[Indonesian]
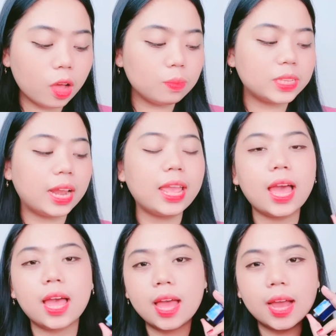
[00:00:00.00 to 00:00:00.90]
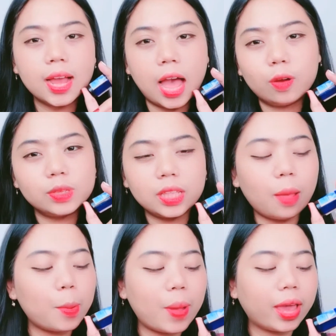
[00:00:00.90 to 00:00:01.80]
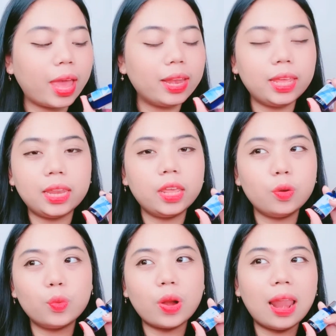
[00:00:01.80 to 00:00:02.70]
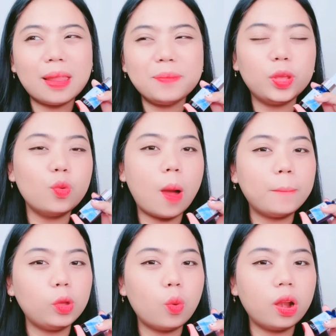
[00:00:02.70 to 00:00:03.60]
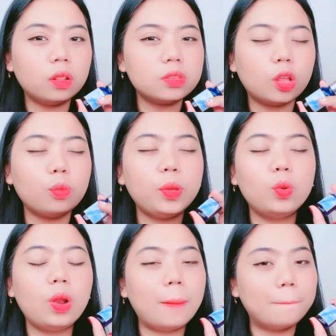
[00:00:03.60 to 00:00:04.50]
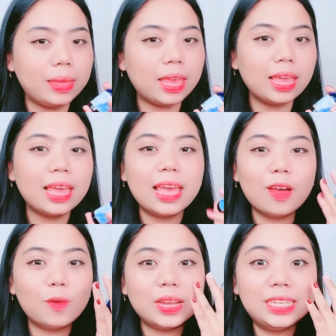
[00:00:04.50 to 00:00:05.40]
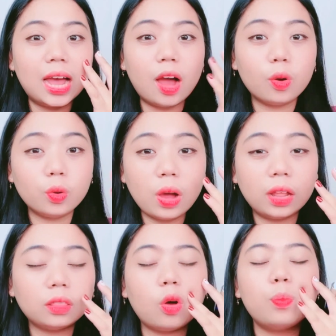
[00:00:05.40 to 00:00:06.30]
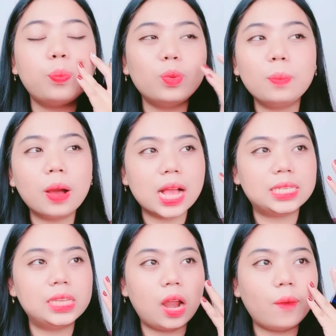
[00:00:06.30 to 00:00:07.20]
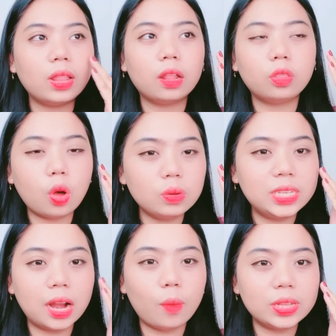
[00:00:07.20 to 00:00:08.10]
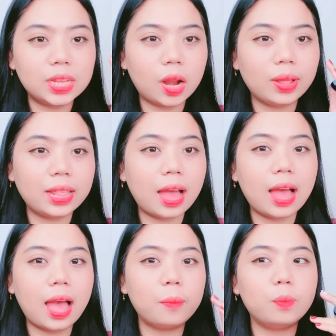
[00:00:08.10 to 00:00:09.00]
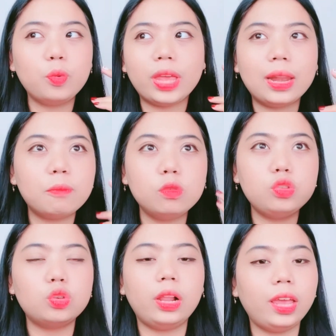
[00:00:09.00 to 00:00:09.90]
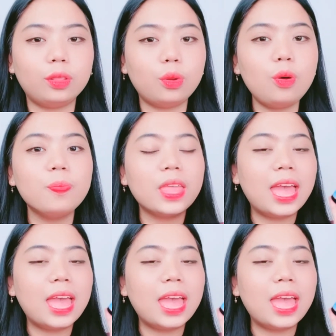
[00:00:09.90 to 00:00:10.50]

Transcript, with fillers: kalau misalnya aku setelah pemakaian ini kurang lebih dua mingguan aku satu minggu lebih wajah aku ataupun bekas jerawat atau jerawat-jerawat yang mungkin muncul gitu